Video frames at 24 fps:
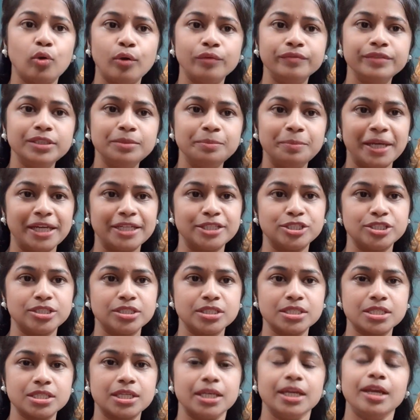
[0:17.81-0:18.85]
కోవిడ్
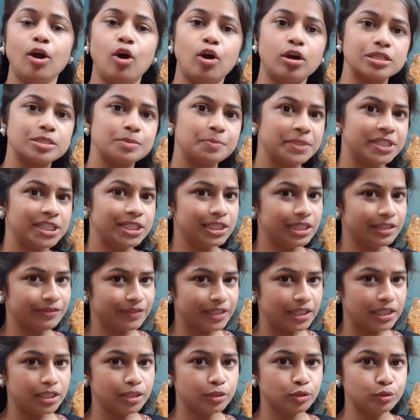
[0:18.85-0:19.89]
పేషెంట్స్కి హాస్పిటల్కి
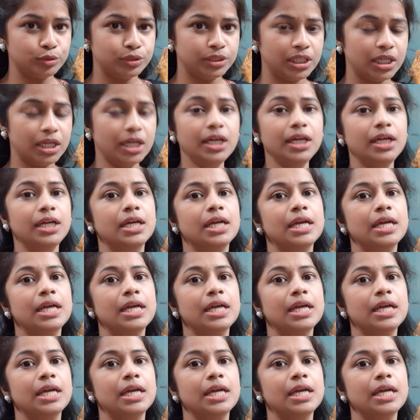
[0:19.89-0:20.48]
వెళ్ళకుండా